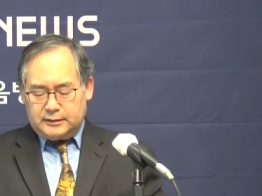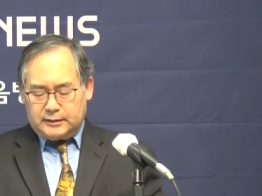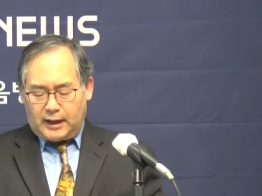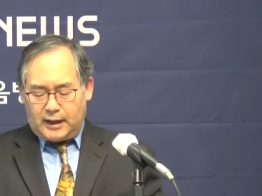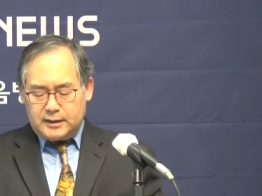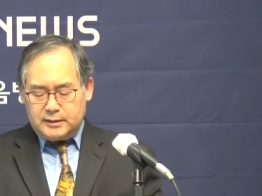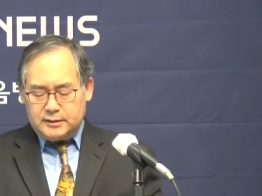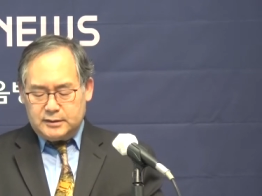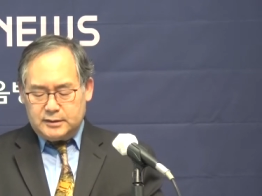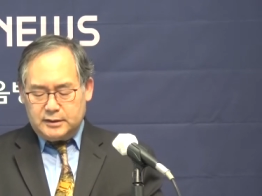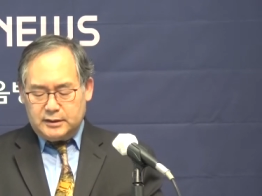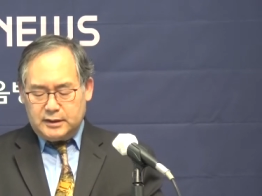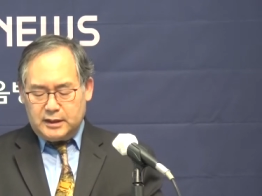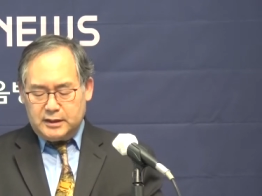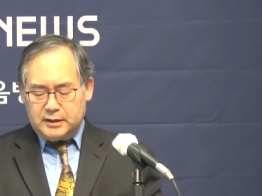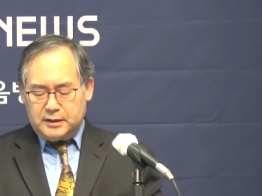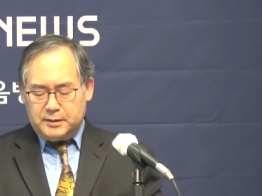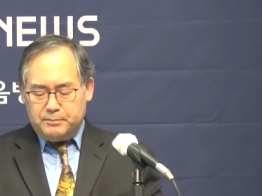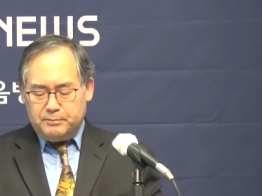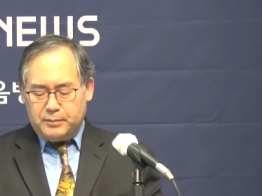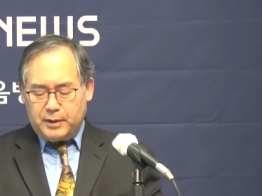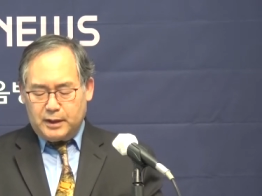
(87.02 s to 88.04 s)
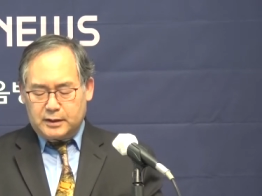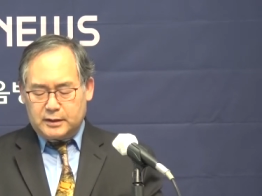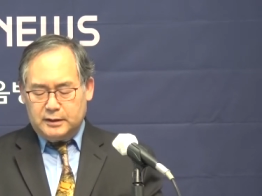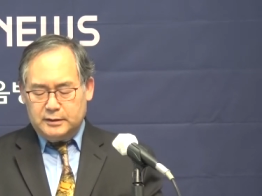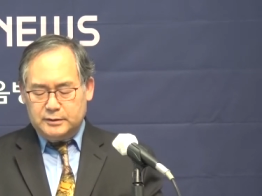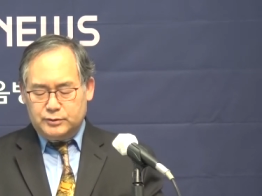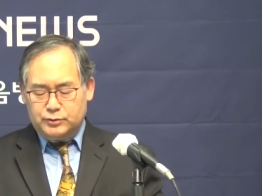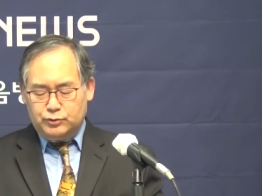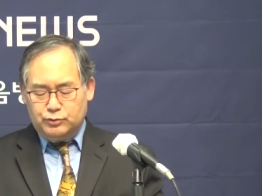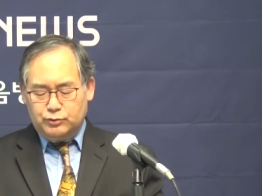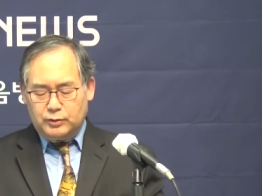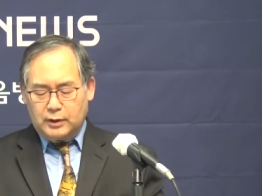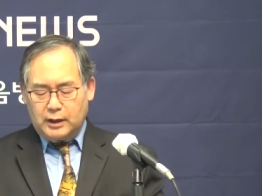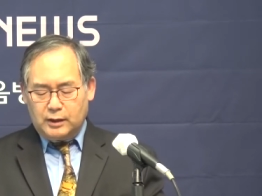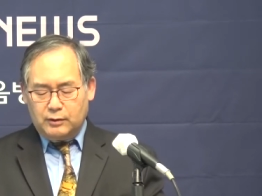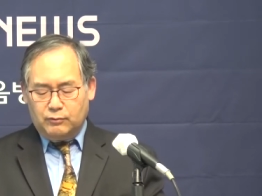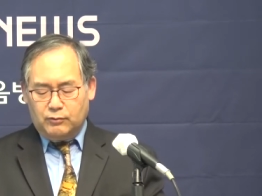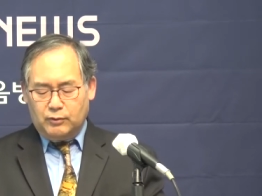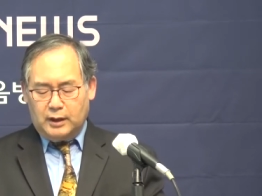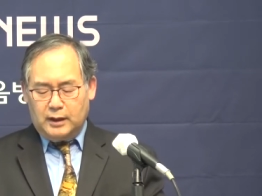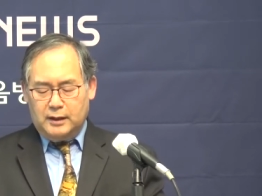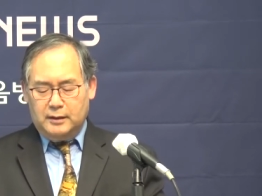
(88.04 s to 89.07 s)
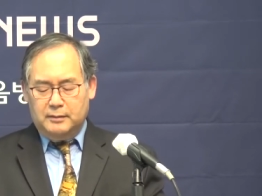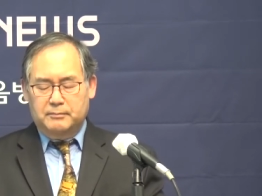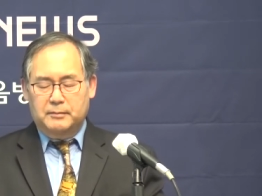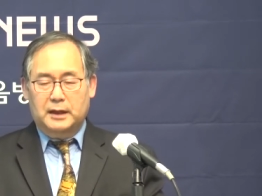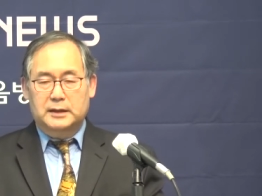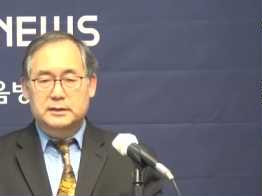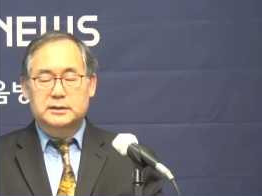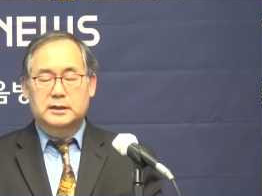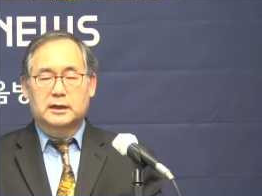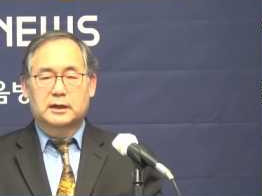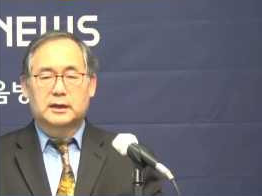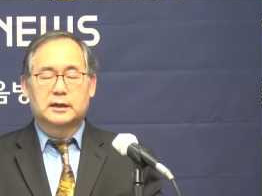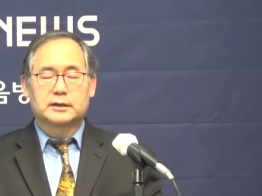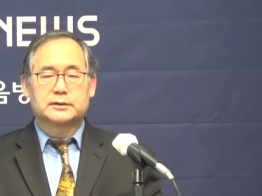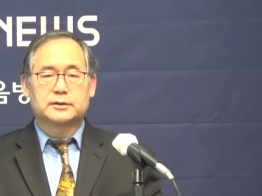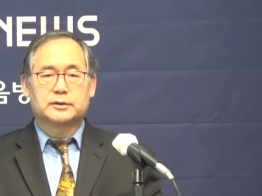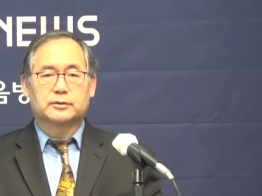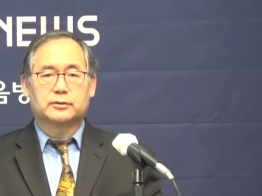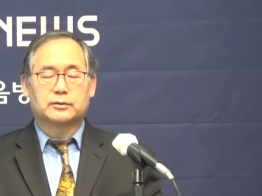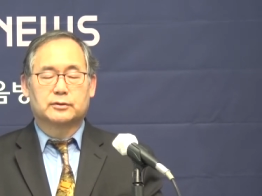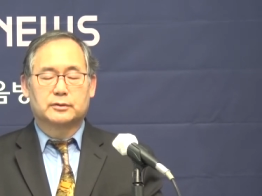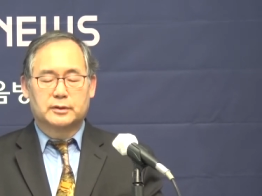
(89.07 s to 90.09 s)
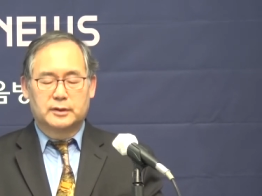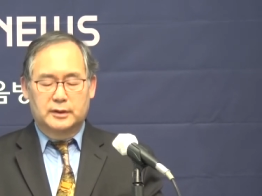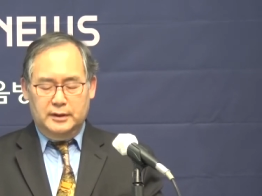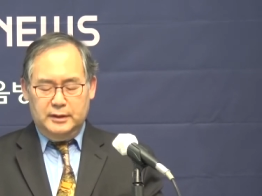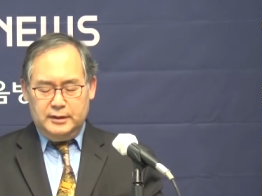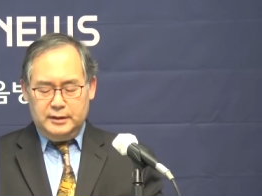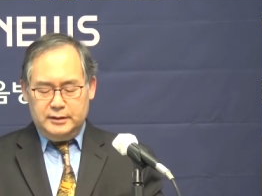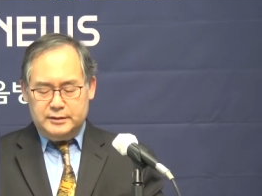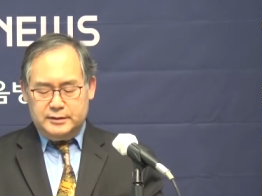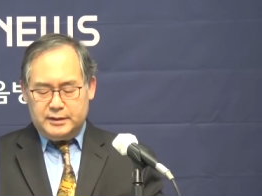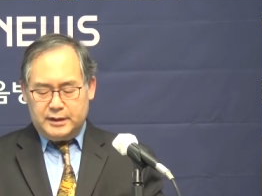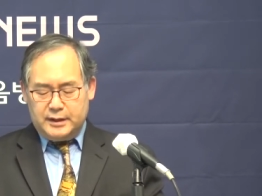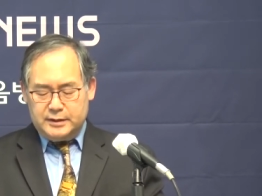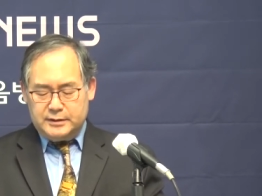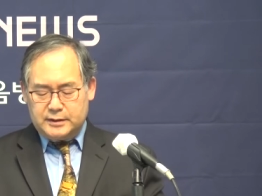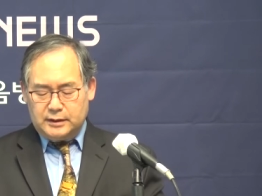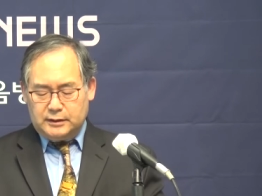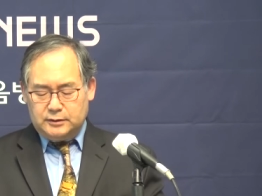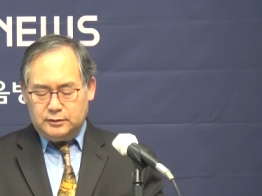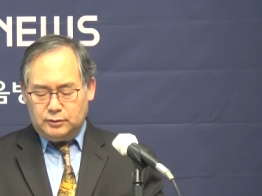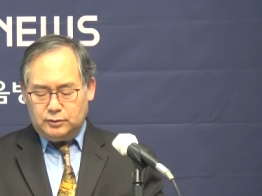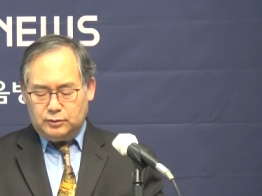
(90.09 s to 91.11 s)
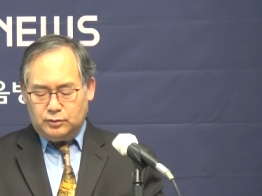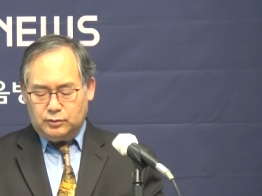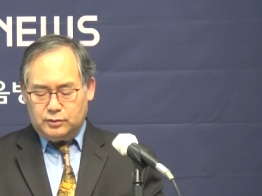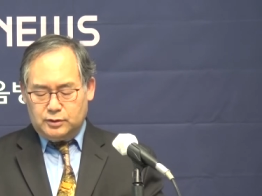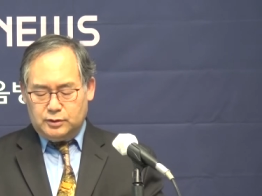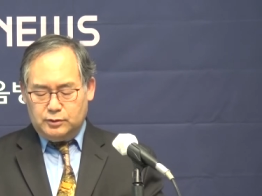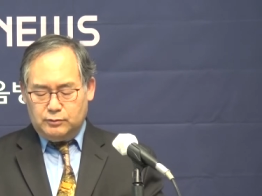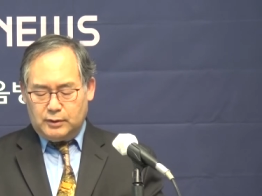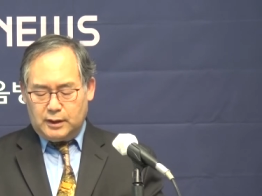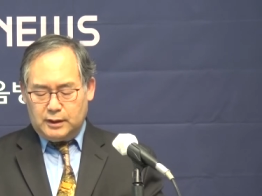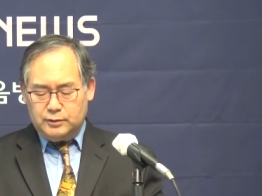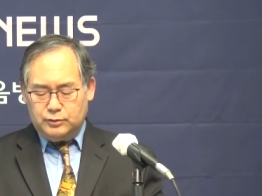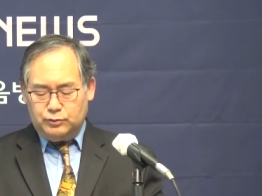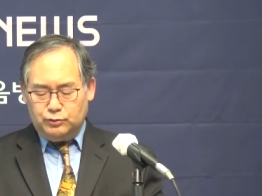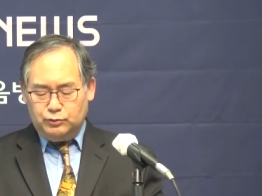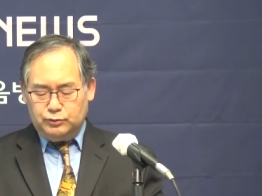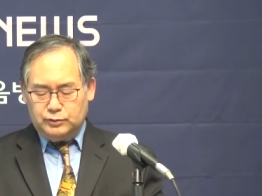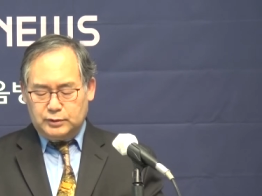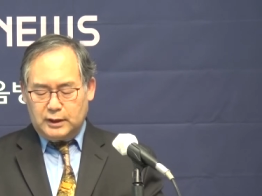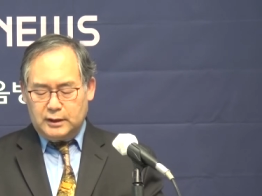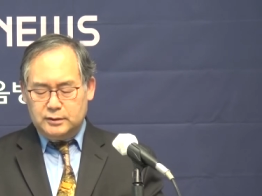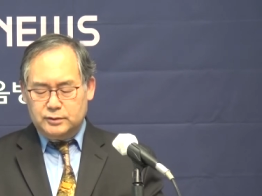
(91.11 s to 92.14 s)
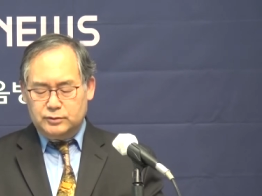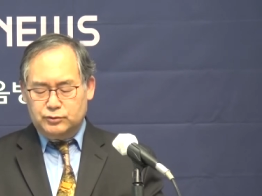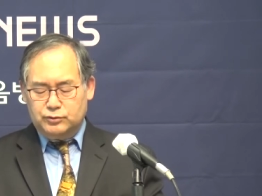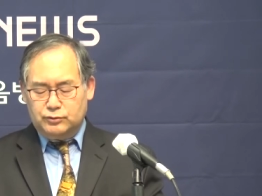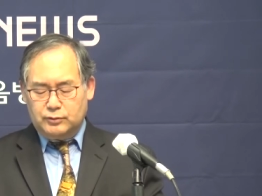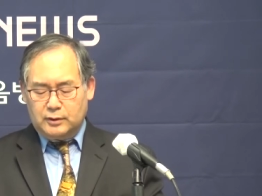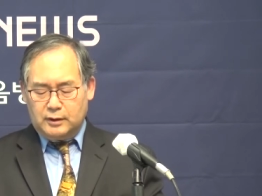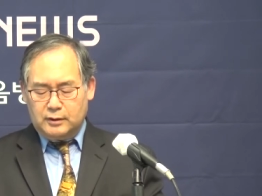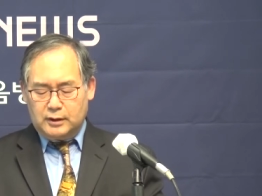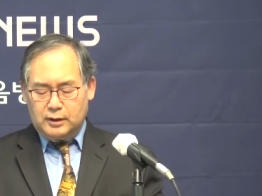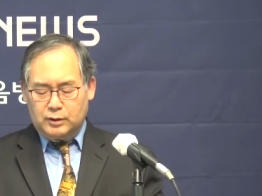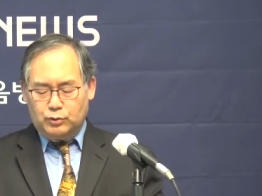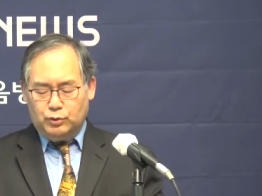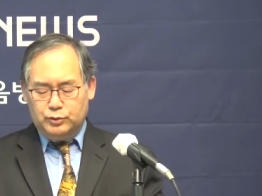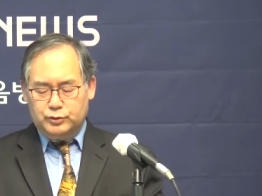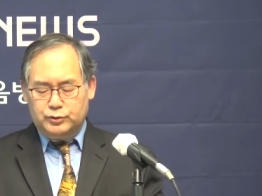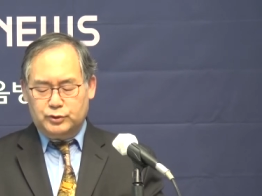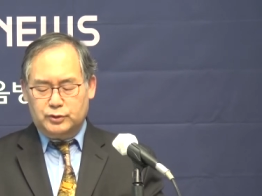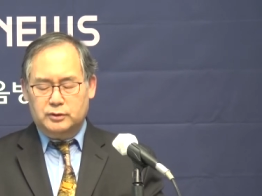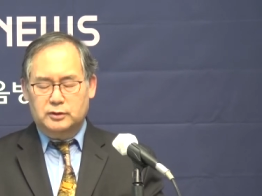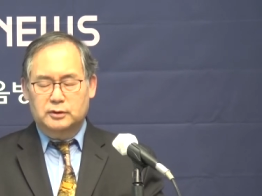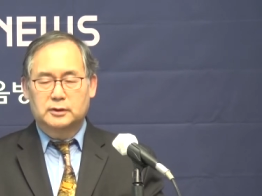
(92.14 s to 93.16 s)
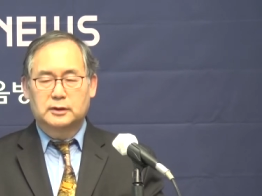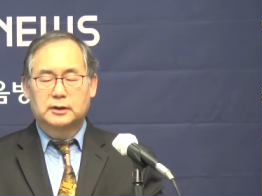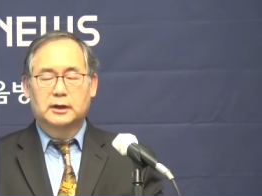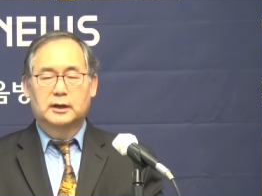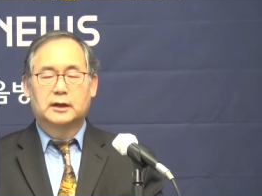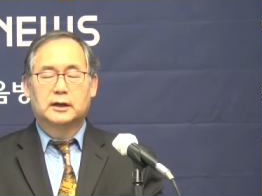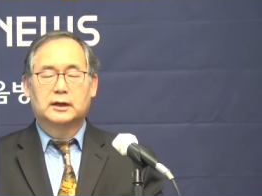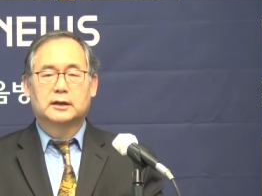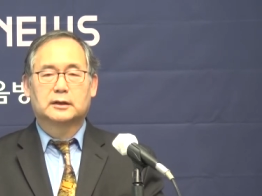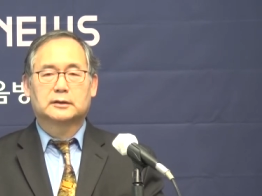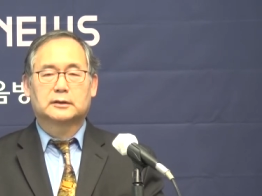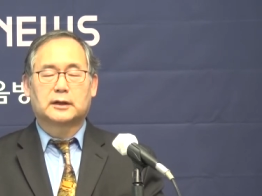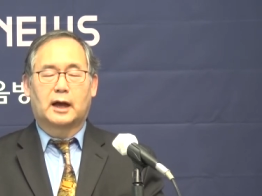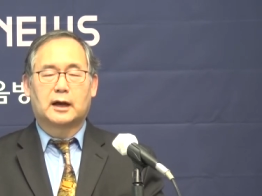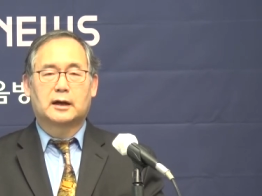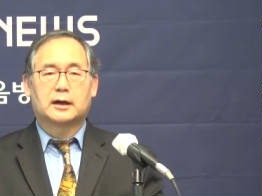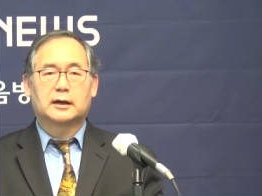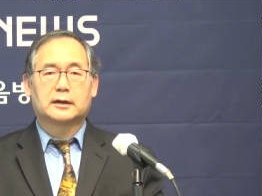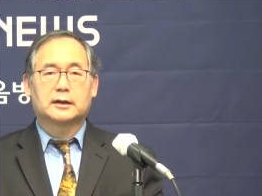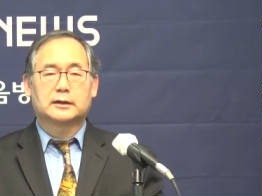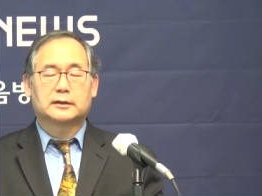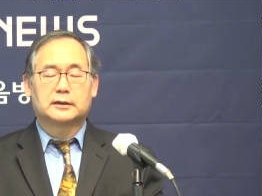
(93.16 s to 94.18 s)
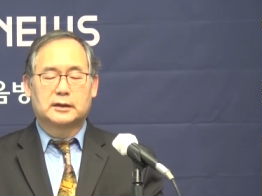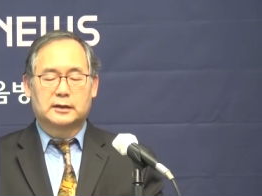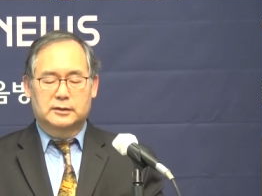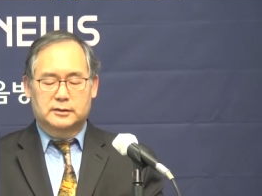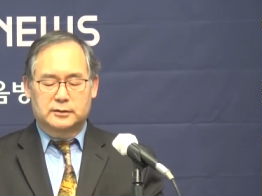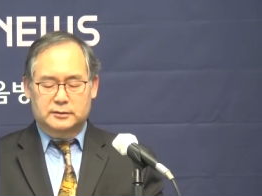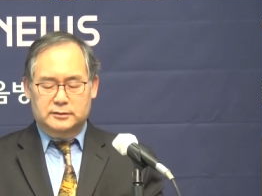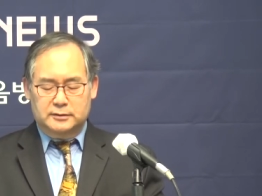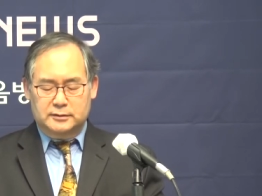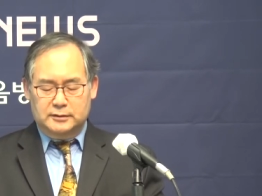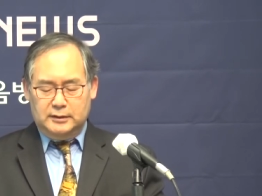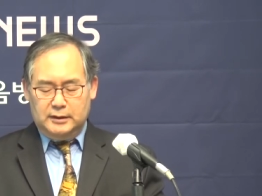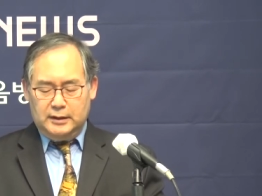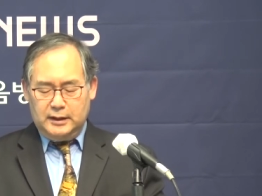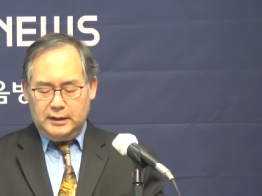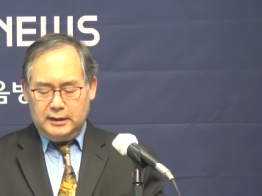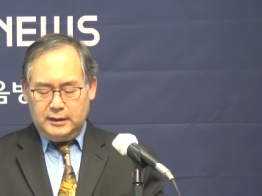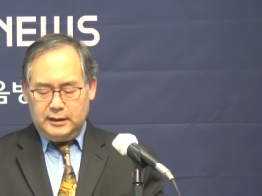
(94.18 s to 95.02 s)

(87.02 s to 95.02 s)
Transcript: 당신의 임박한 순환과 마찬가지로 제자들도 그와 유사한 순환과 고초를 당하게 될 것을